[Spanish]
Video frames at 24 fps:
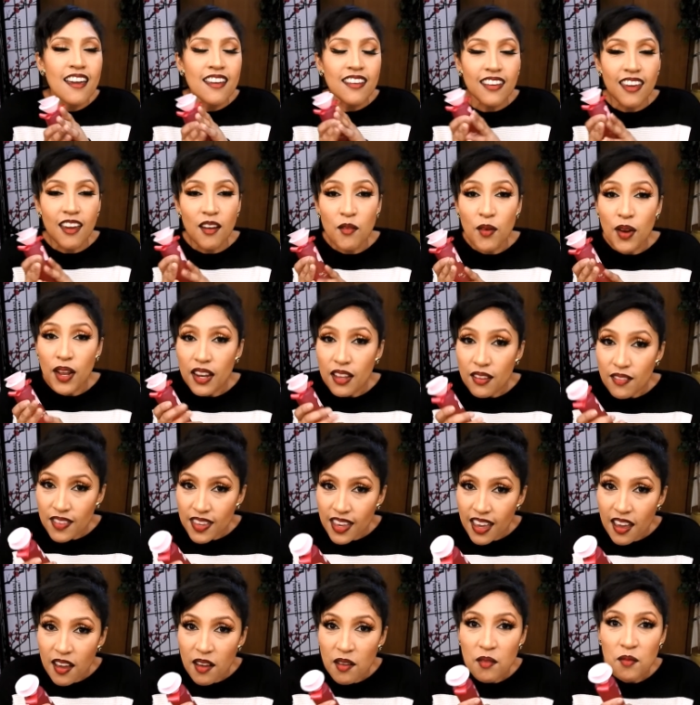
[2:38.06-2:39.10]
Que huele
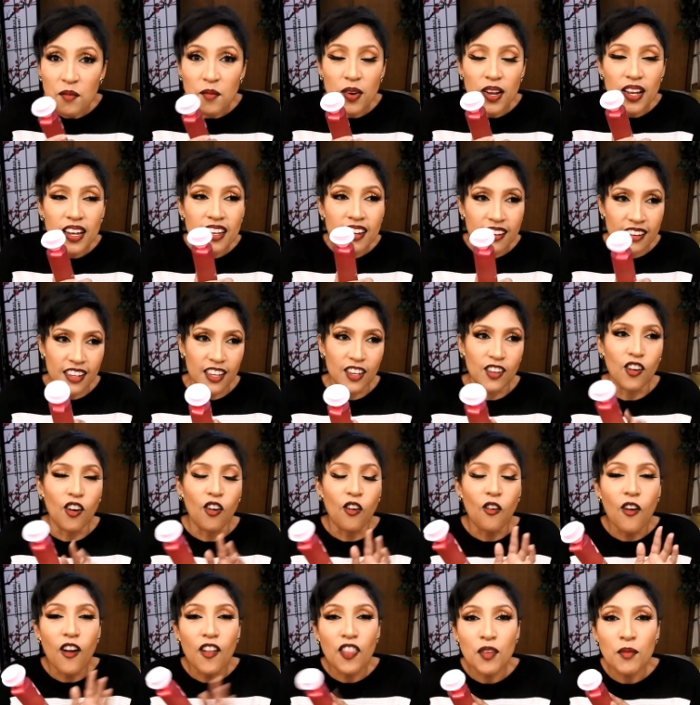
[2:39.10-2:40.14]
bien, huele
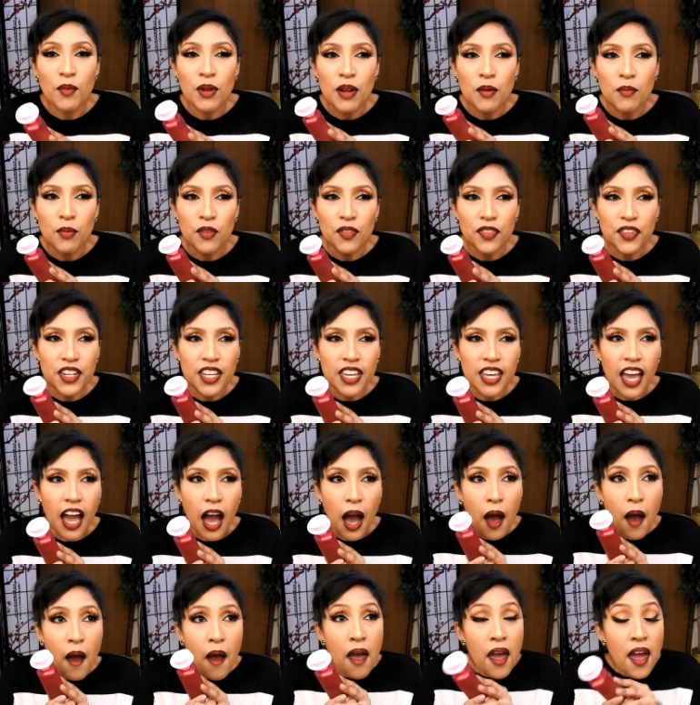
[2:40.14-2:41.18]
rico. ¿Cuándo me la
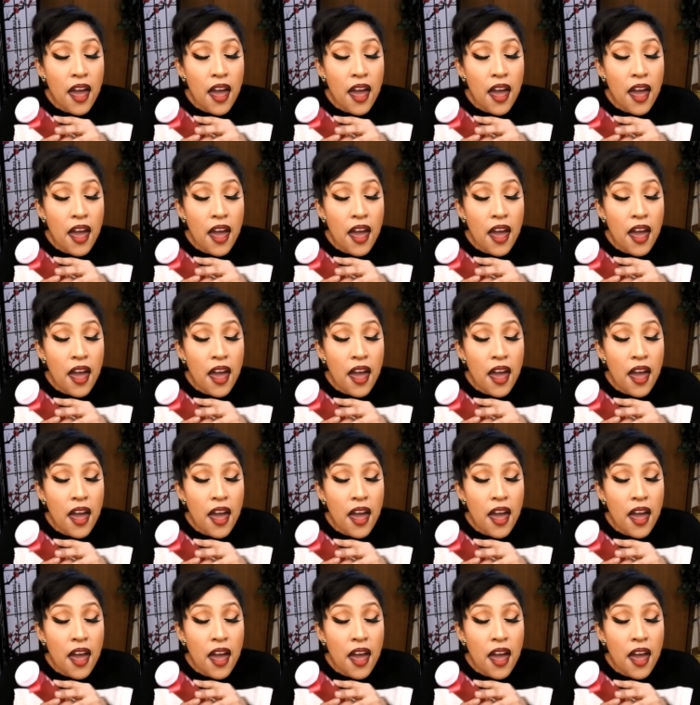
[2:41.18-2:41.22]
pondría?